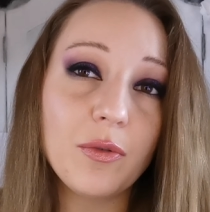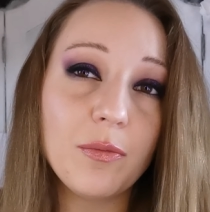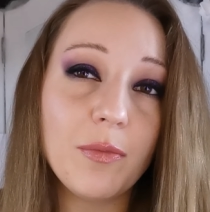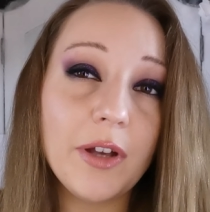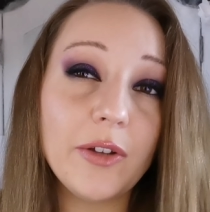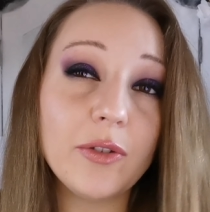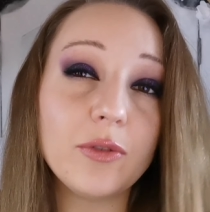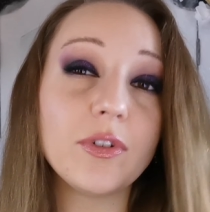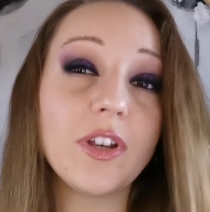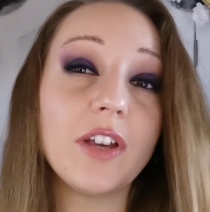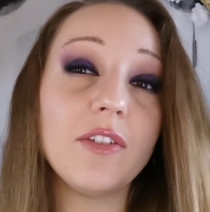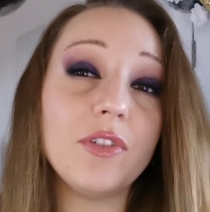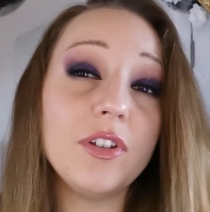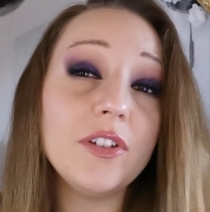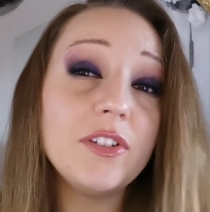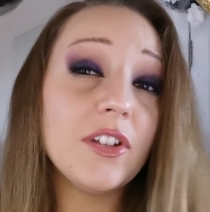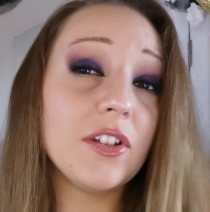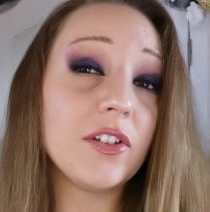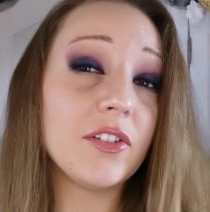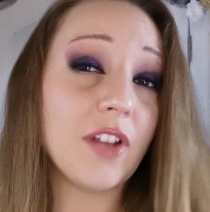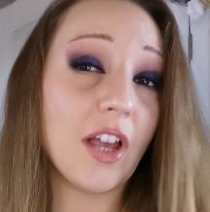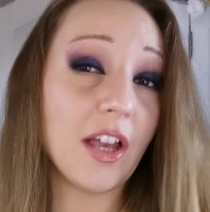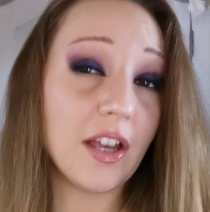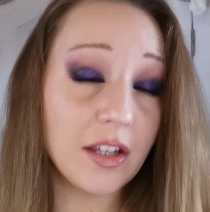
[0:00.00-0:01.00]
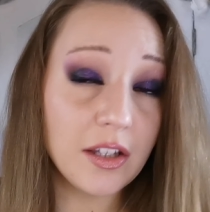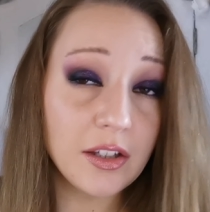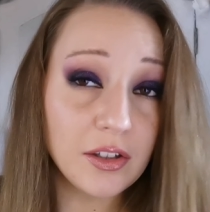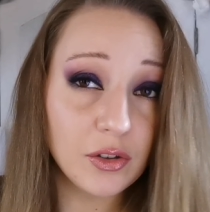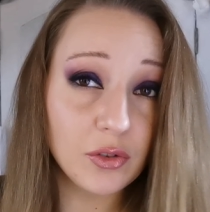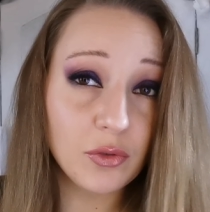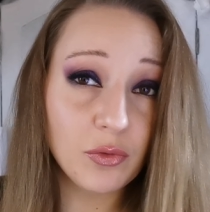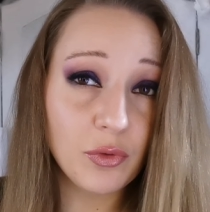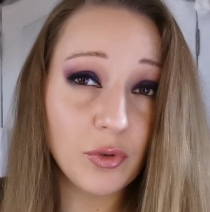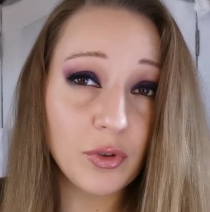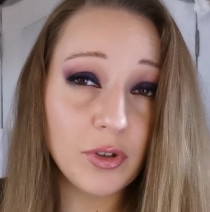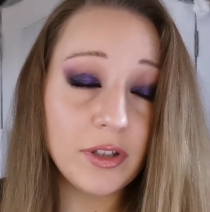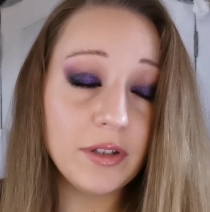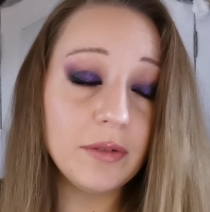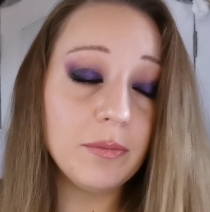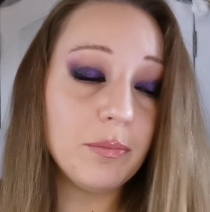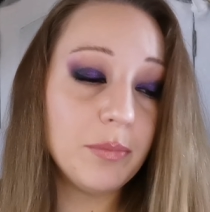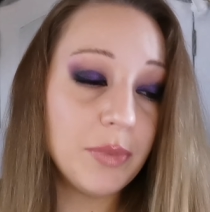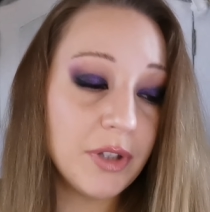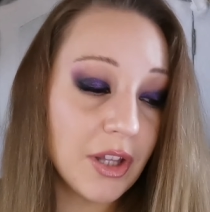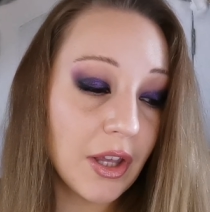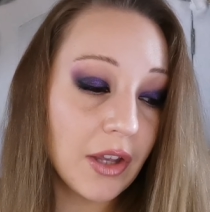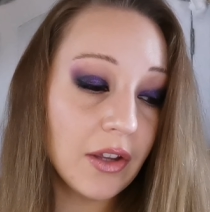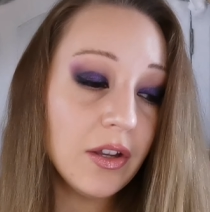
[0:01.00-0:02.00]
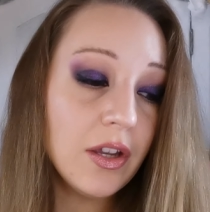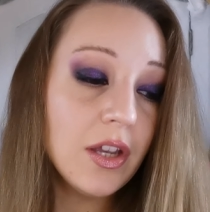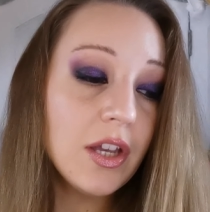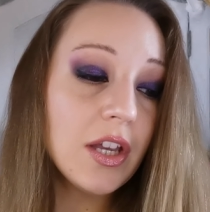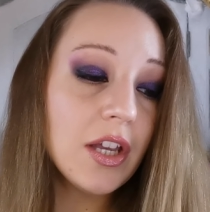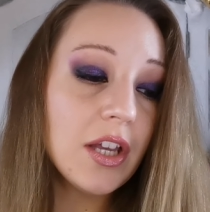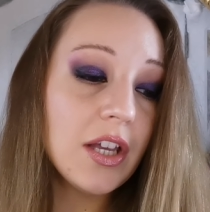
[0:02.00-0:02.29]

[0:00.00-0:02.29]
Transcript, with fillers: le marc de café, c'est que ça exfolie bien.